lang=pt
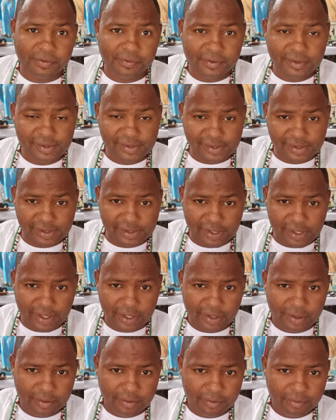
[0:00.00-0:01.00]

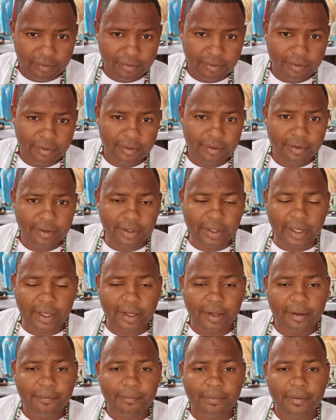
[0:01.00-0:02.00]
fizeram, tá?